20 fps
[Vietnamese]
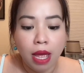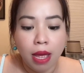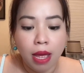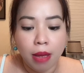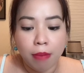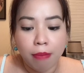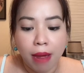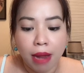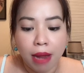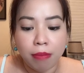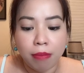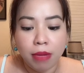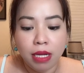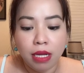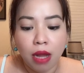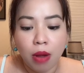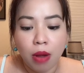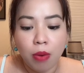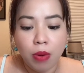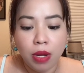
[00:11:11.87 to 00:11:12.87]
bạn mới
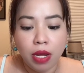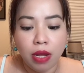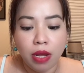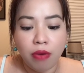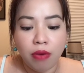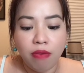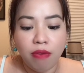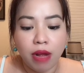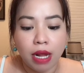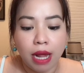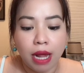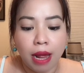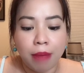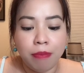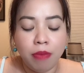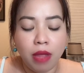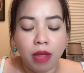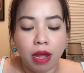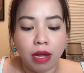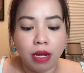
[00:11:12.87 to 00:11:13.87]
thấu hiểu và
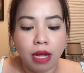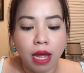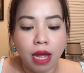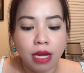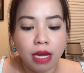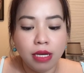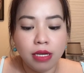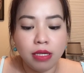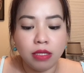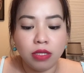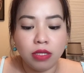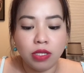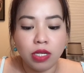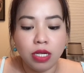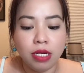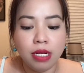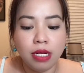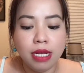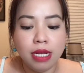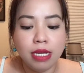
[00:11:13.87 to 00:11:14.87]
cảm nhận hết được
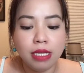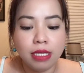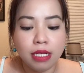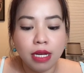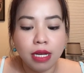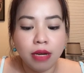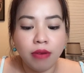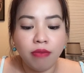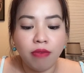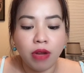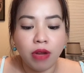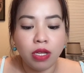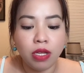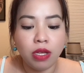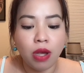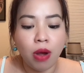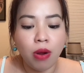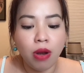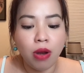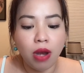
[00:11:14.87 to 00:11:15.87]
sự hy sinh và
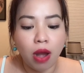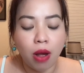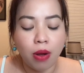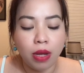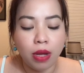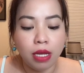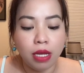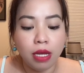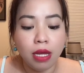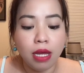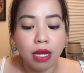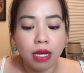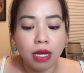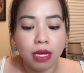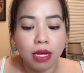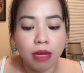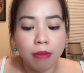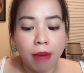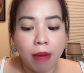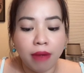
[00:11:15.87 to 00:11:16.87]
chói lọi
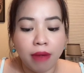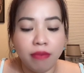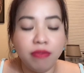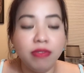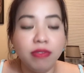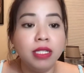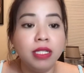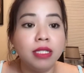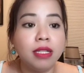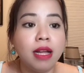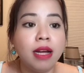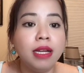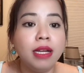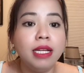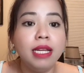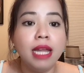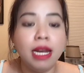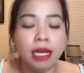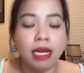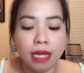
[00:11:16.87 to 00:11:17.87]
khi bạn vươn tới
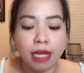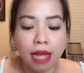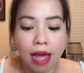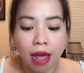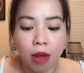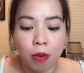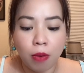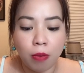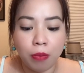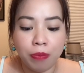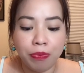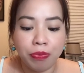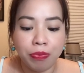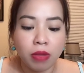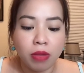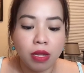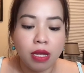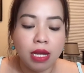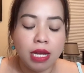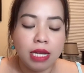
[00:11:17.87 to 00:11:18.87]
đỉnh cao.
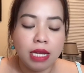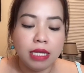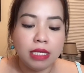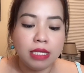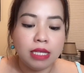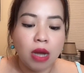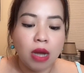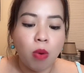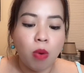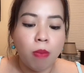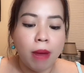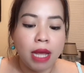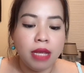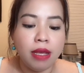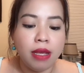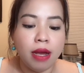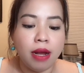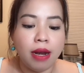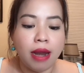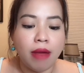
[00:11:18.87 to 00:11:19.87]
Sau 3
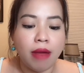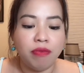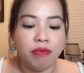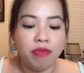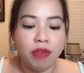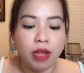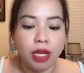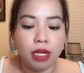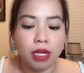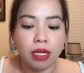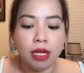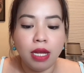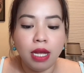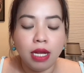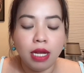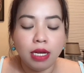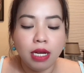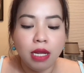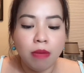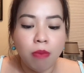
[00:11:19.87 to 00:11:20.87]
giờ làm việc,
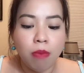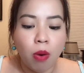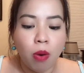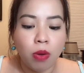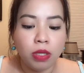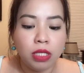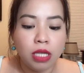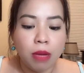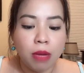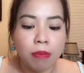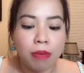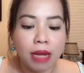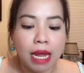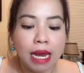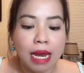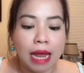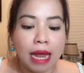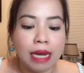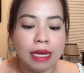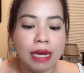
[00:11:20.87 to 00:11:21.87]
đi bộ trong cái
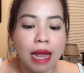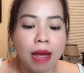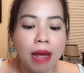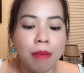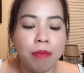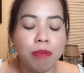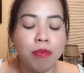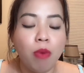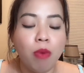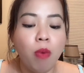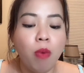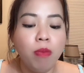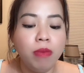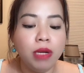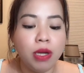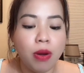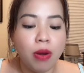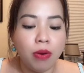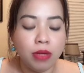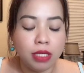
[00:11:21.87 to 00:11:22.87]
lạnh âm
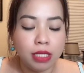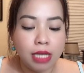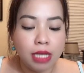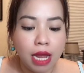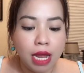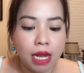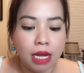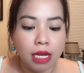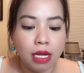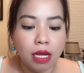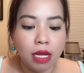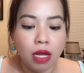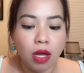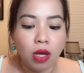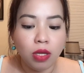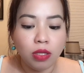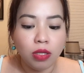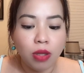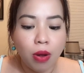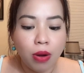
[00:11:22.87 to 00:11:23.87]
40 độ C,
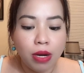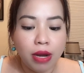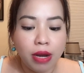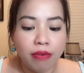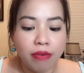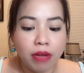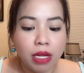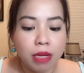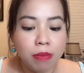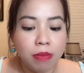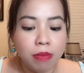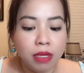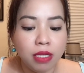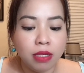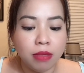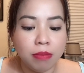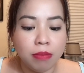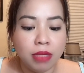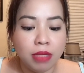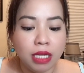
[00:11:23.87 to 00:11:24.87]
tôi đã kiếm
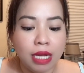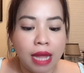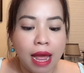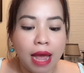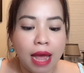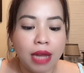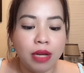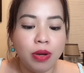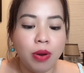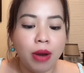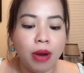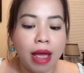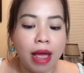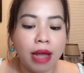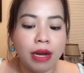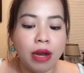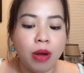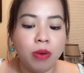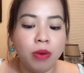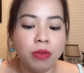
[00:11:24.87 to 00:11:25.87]
được 12 đô
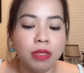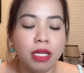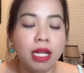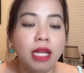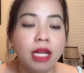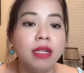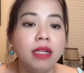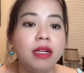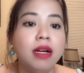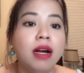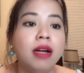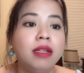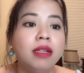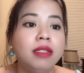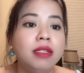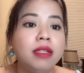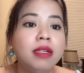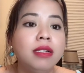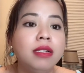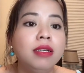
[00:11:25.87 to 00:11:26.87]
la đầu tiên ở
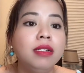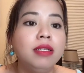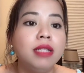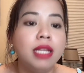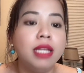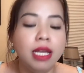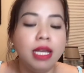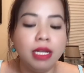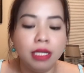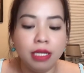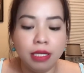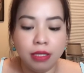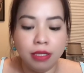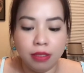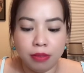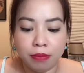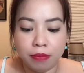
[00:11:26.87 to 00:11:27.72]
xứ thiên đường.